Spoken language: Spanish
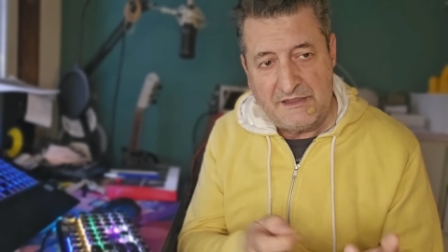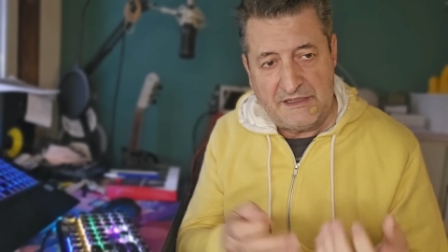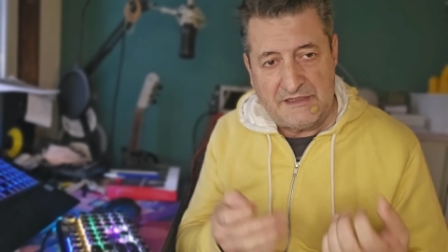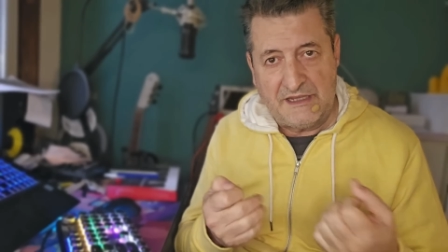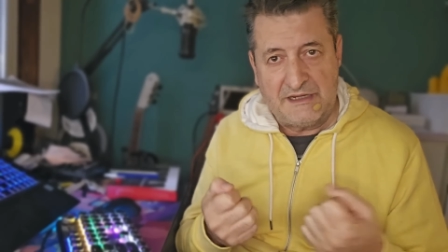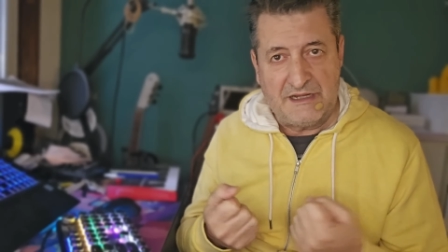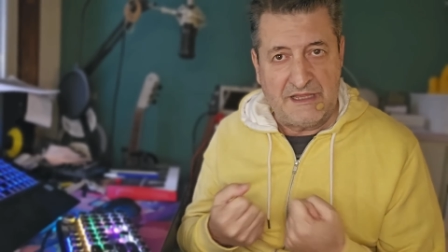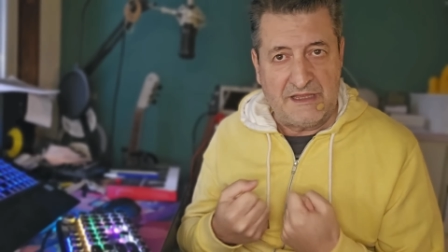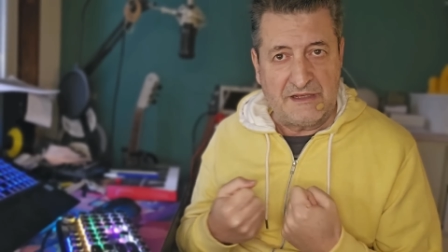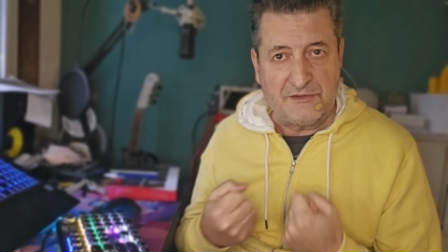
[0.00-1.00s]
que está
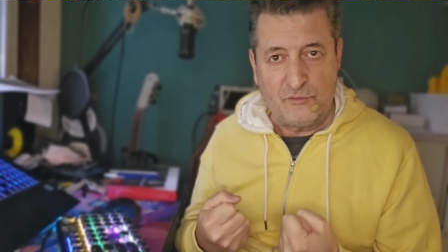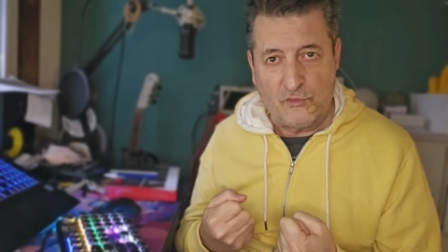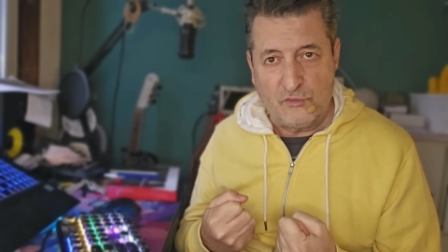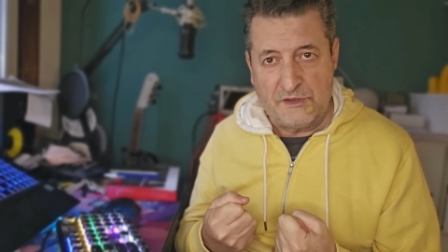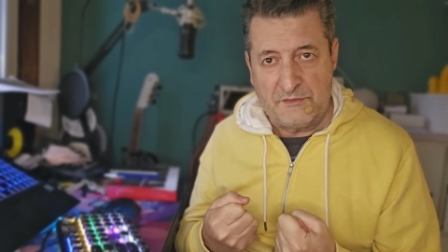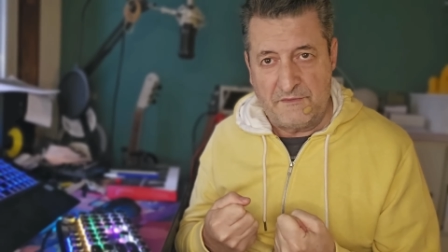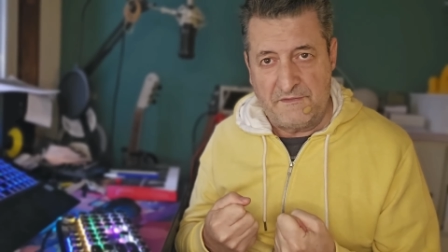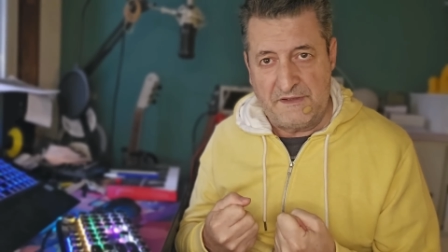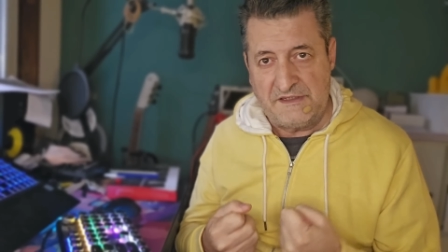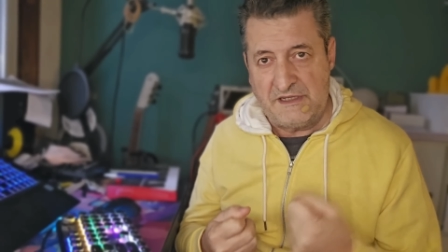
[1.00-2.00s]
anclada con un cuerpo
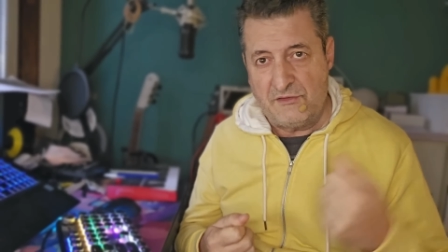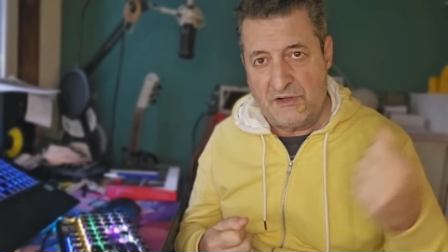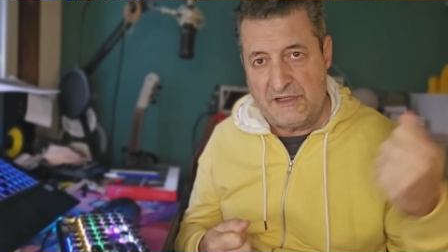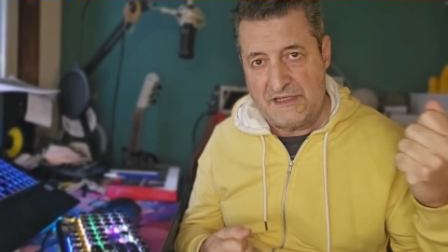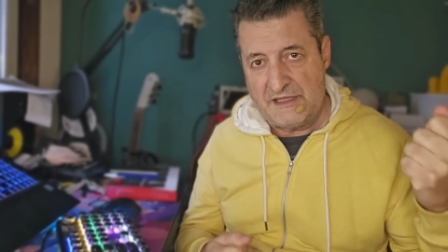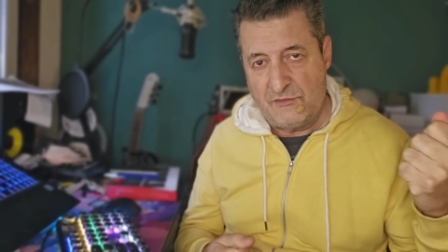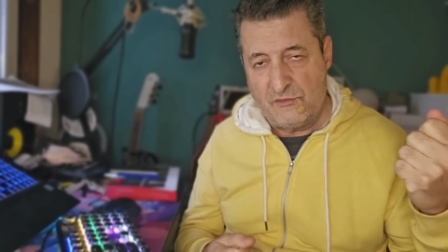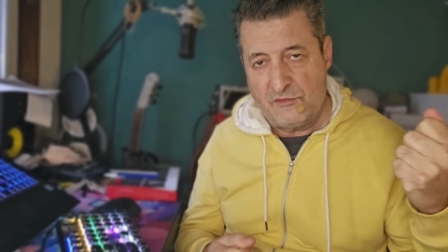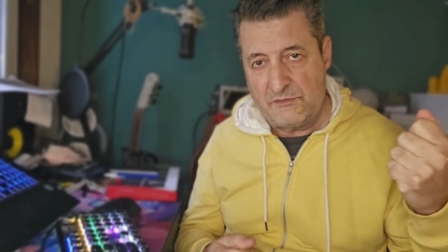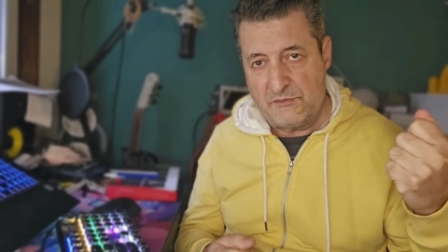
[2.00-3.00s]
físico, atada a
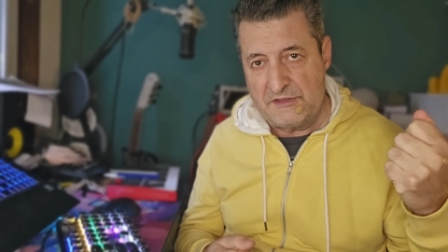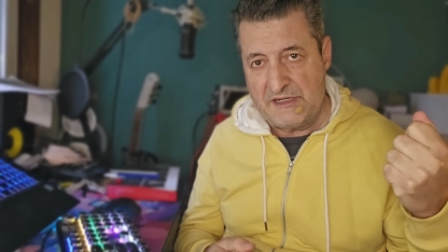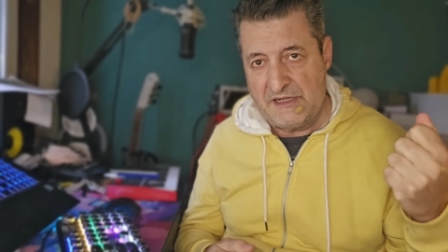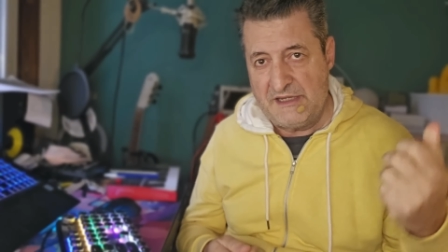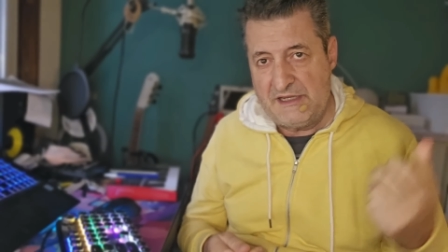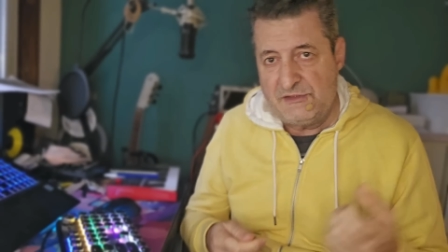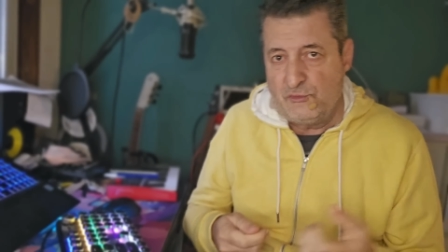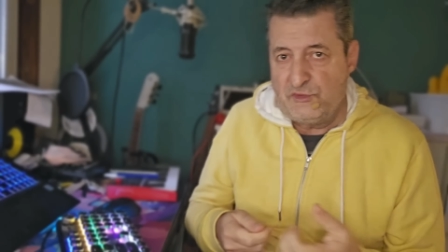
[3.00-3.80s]
un cuerpo astral y que su